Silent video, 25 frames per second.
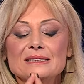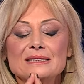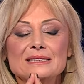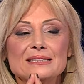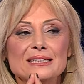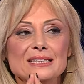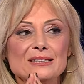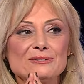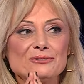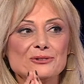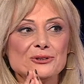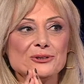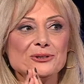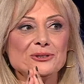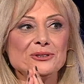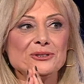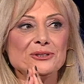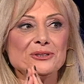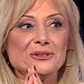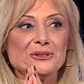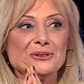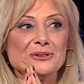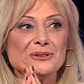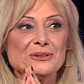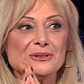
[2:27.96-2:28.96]
Telefon...
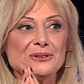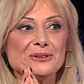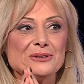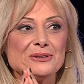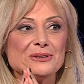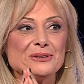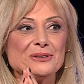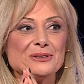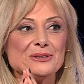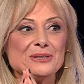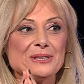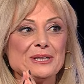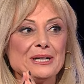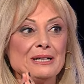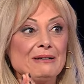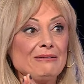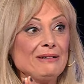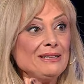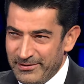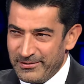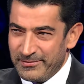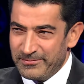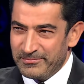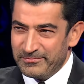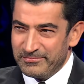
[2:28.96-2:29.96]
Alanınızla da...
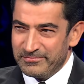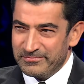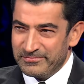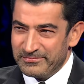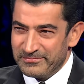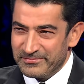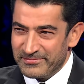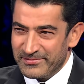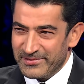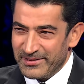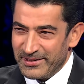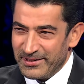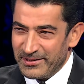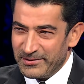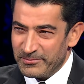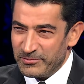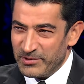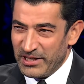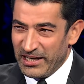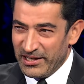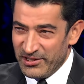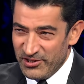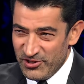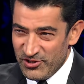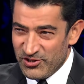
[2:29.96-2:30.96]
Evet evet o yüzden çok
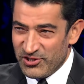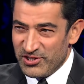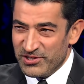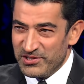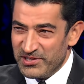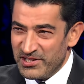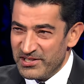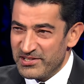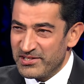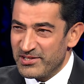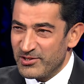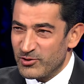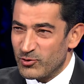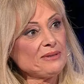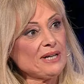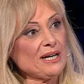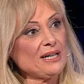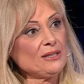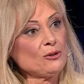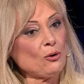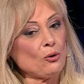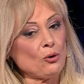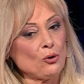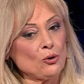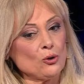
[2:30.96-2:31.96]
yani çok utanacağım.
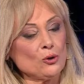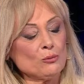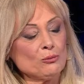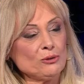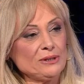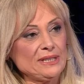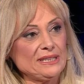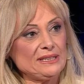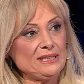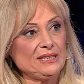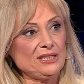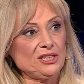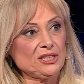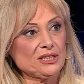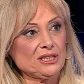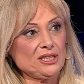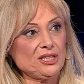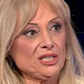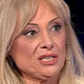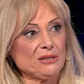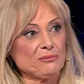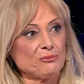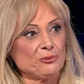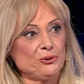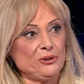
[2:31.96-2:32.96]
Yani yüzden. oğlumun dediği
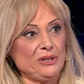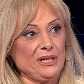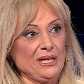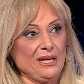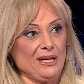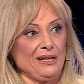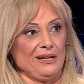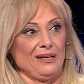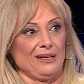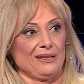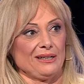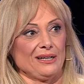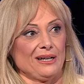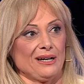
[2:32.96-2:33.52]
çıkacak. Bu ne?